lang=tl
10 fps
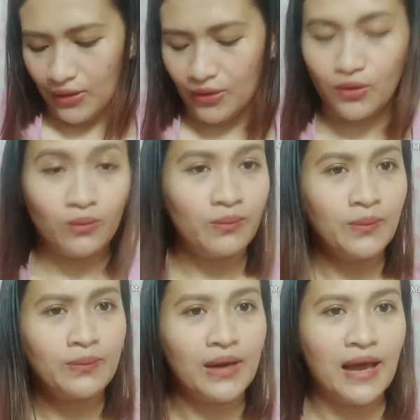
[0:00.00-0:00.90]
yung
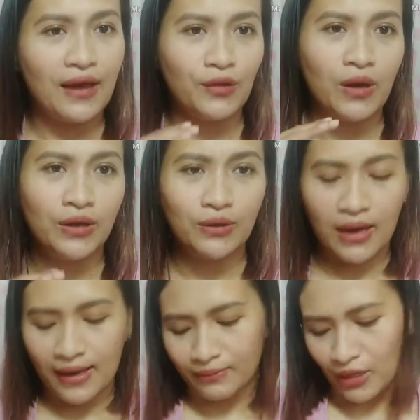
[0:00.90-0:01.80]
mag-ano kayo,
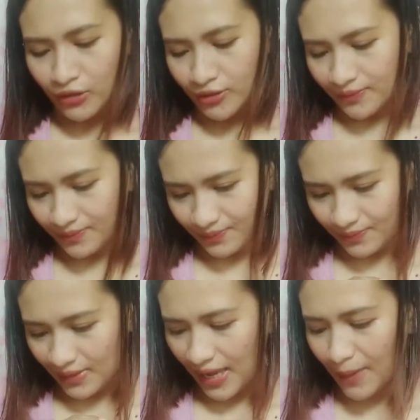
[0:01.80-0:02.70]
um, tawag doon,
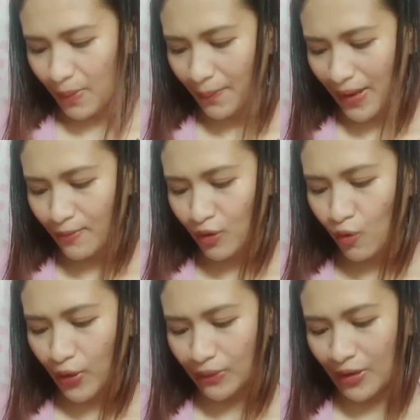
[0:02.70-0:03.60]
kahit pa paano
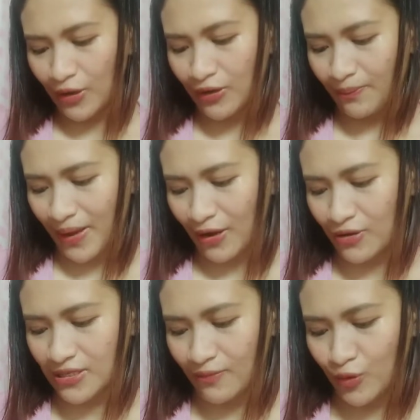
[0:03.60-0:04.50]
mag-work kayo ng pareho
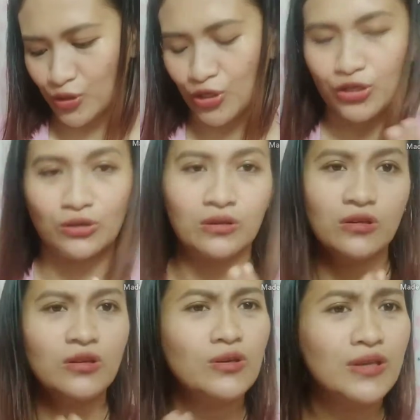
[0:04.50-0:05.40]
sa future nyo.
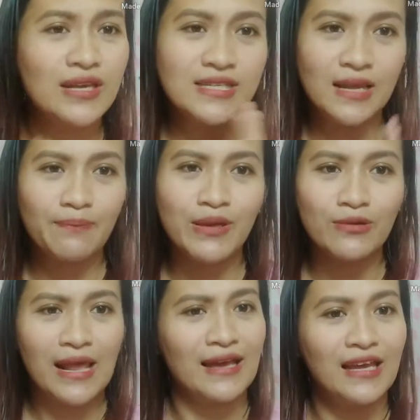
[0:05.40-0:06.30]
Yun yung iisipin
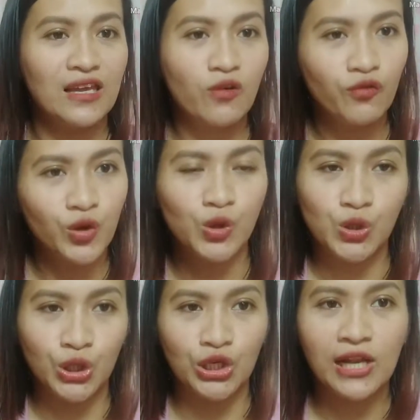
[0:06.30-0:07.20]
nyo lagi, yung
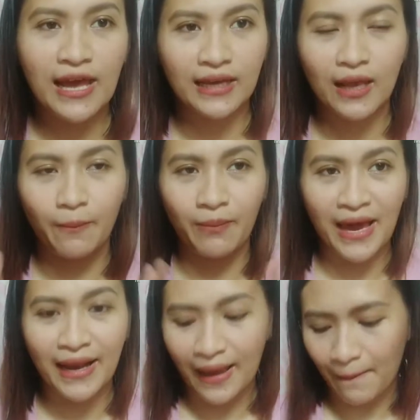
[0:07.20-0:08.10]
future nyo lagi,
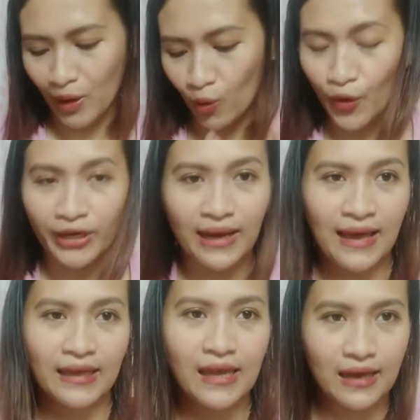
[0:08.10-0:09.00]
para mag-work
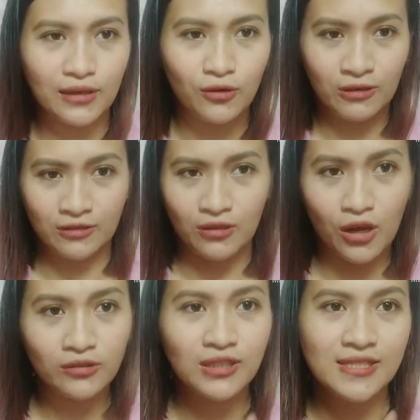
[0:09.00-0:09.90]
lagi ang
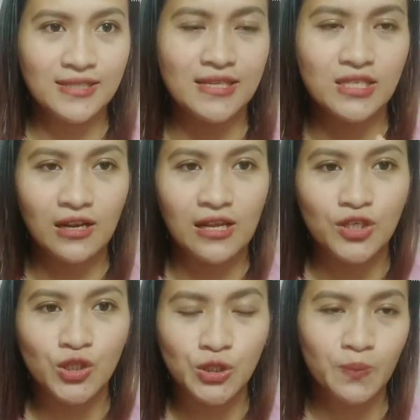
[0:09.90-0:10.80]
long, distance
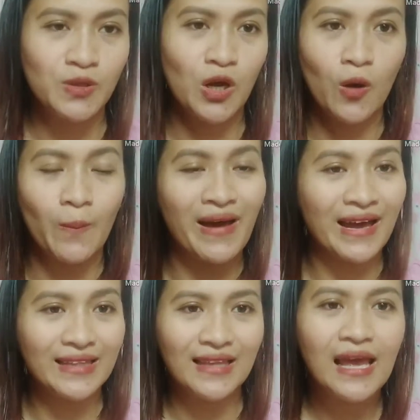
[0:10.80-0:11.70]
relationship nyo kung
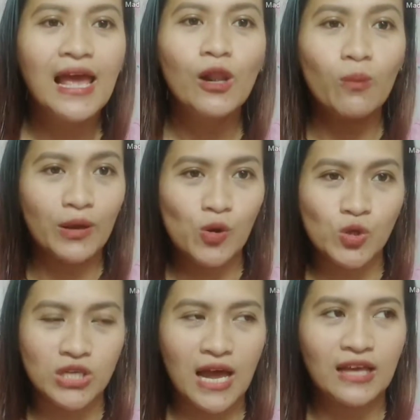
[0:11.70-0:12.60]
bakit lumayo
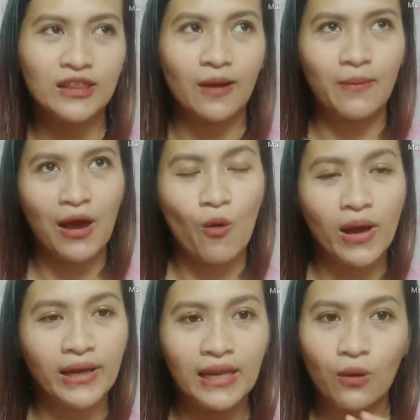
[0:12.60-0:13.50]
siya at trabaho
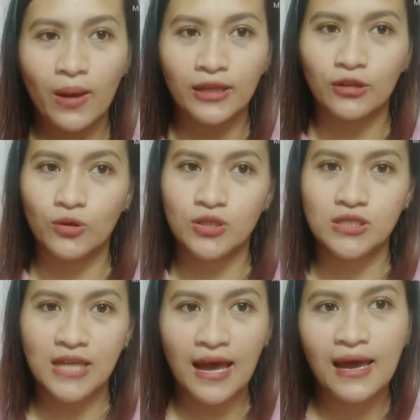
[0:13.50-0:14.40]
ang ginawa nyo doon
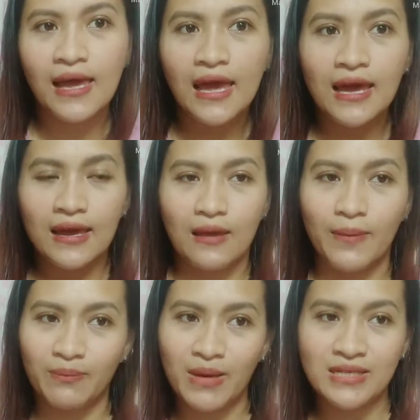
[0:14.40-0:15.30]
sa
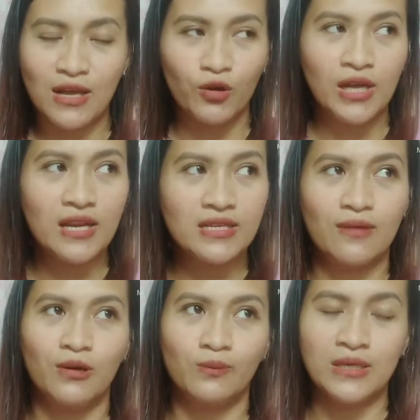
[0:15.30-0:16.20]
ibang bansa. Kunyari, sa
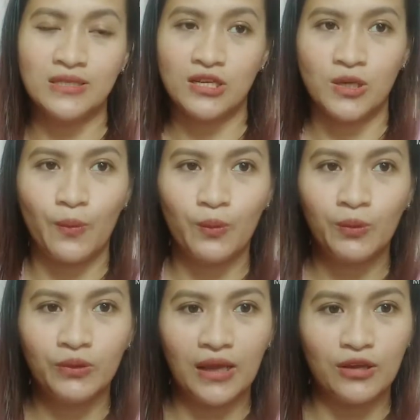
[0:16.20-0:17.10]
ibang bansa siya
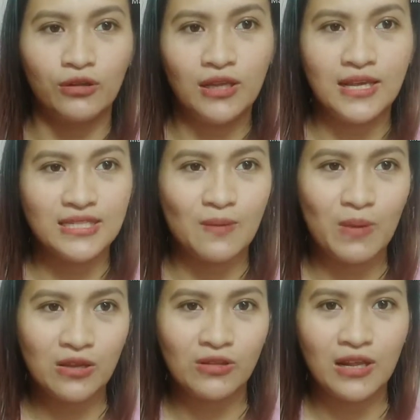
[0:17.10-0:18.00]
pumunta yun.
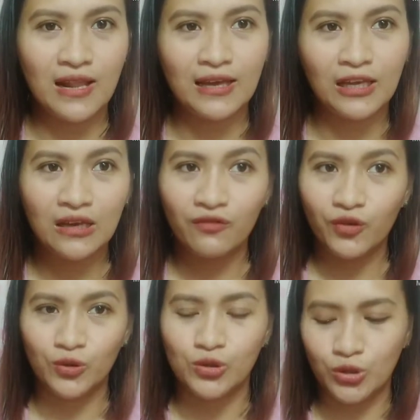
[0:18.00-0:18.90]
Iisipin nyo din lagi yung
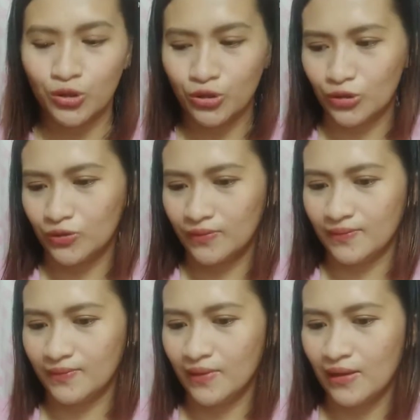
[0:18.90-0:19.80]
future nyo.
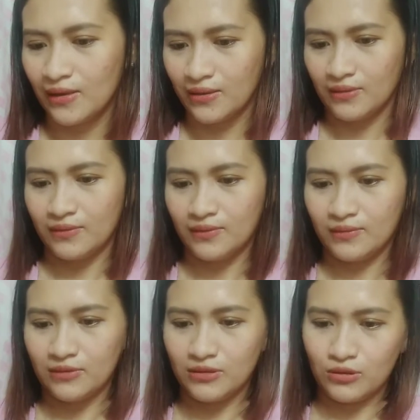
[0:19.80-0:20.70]

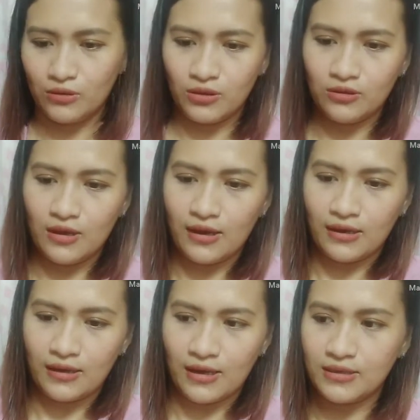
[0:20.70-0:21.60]
So, yun na nga
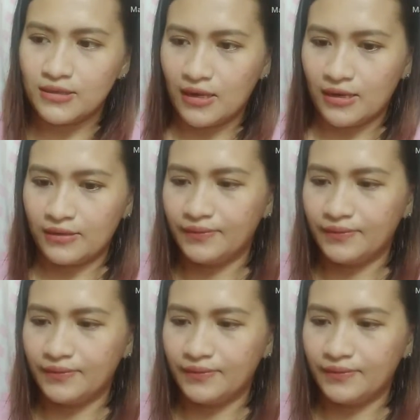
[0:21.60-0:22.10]
guys. And diba?